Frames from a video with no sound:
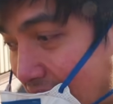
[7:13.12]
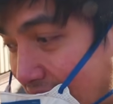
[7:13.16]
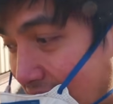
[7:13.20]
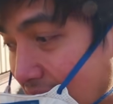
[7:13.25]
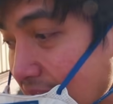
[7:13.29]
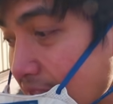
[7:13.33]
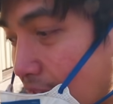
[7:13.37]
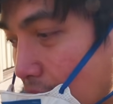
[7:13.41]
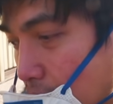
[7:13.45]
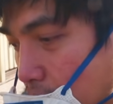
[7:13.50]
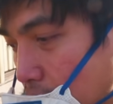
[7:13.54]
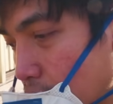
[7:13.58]
นให้
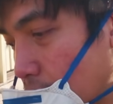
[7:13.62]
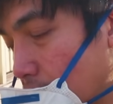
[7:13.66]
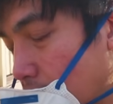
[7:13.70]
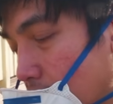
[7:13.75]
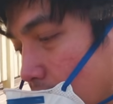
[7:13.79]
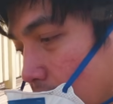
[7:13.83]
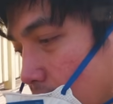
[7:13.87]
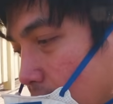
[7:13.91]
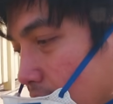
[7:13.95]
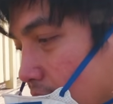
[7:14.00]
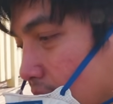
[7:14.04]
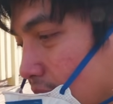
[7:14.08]
เช่าอยู่
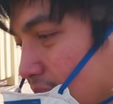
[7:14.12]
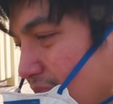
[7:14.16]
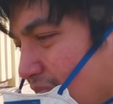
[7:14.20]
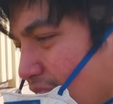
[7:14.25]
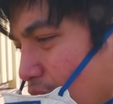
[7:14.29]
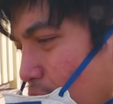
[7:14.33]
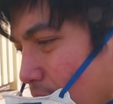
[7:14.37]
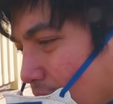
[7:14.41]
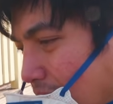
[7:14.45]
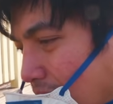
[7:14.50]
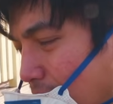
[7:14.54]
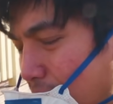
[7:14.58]
เช่า
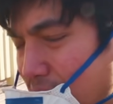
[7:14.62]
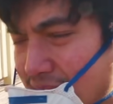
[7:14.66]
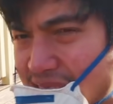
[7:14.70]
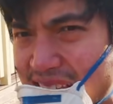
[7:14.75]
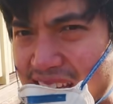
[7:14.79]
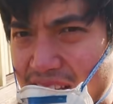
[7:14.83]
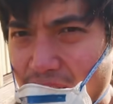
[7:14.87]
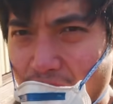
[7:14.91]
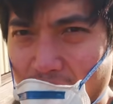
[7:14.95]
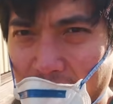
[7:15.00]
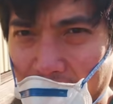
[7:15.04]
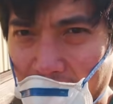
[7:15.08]
วันละไม่
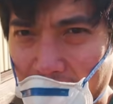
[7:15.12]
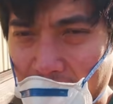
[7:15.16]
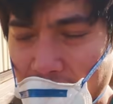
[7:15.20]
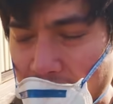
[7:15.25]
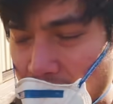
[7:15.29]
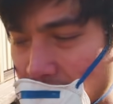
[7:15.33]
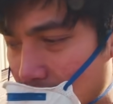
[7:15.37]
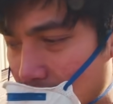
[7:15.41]
กี่ดองเอง